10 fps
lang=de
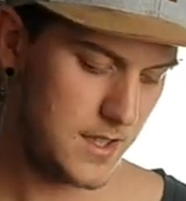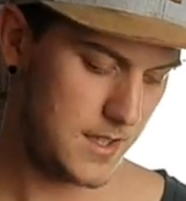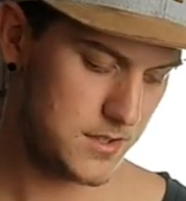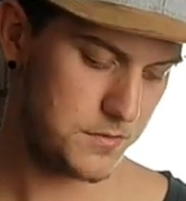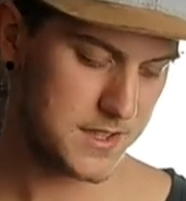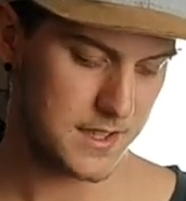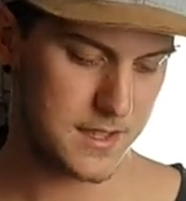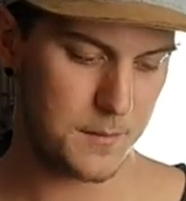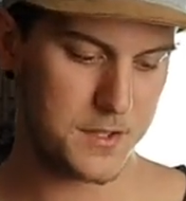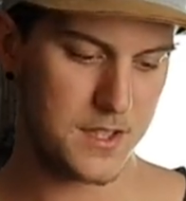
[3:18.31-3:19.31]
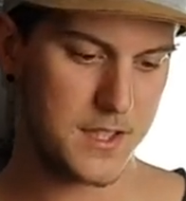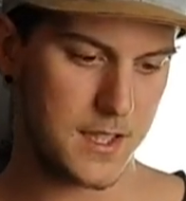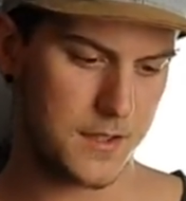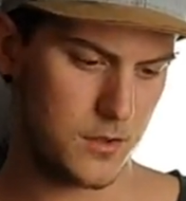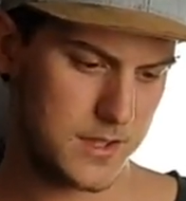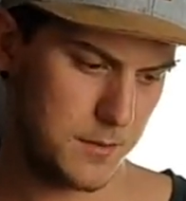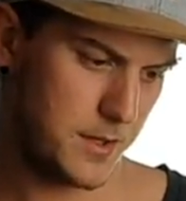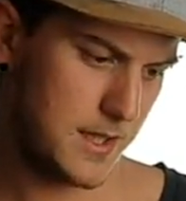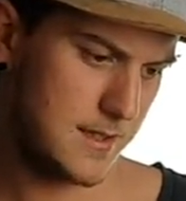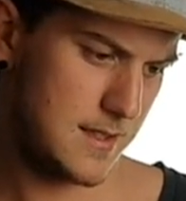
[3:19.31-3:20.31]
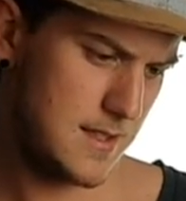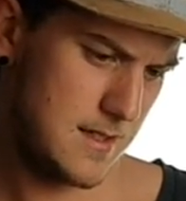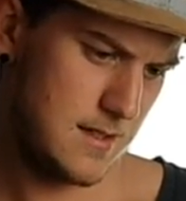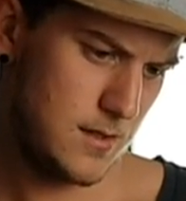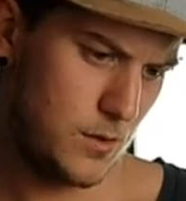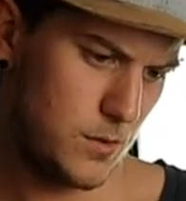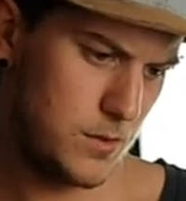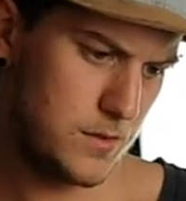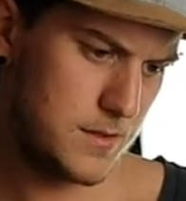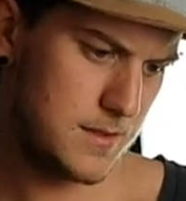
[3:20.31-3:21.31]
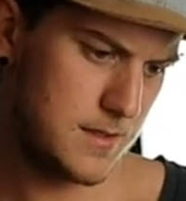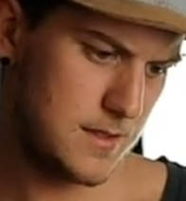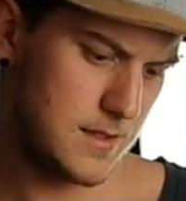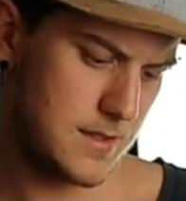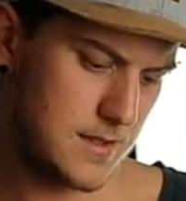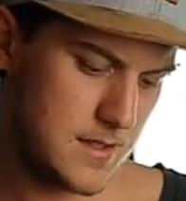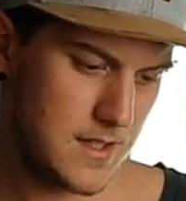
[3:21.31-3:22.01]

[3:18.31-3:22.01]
Also wie gesagt, ich habe die hier gerade ausgepackt und äh,